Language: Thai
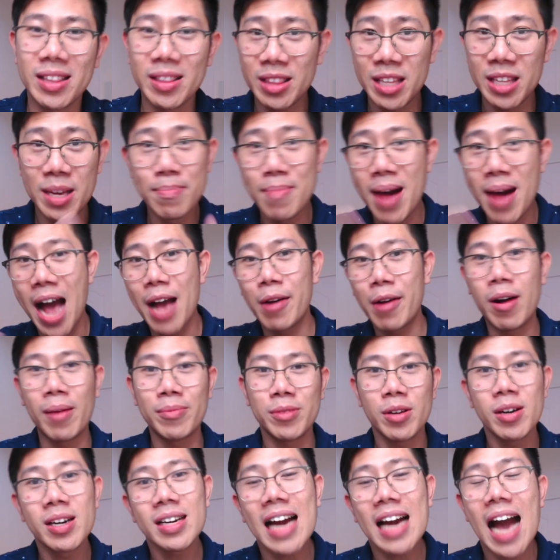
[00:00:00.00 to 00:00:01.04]
ดีมานความ
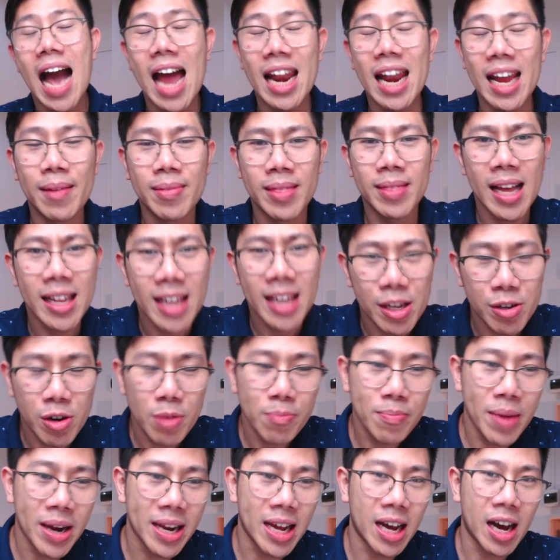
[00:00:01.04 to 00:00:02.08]
ต้องการนะ และในโนน
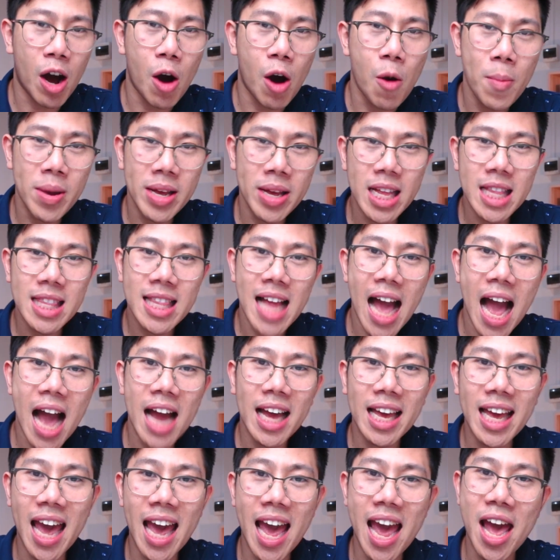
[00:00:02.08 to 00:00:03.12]
เบิร์กเนี่ยเขาไม่ใช่สร้าง
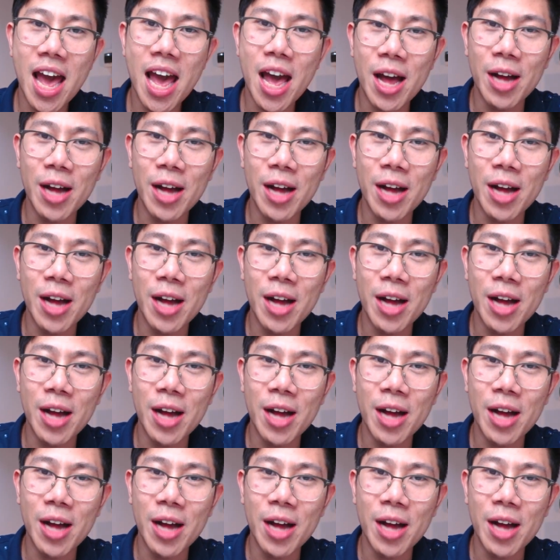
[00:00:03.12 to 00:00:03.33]
แค่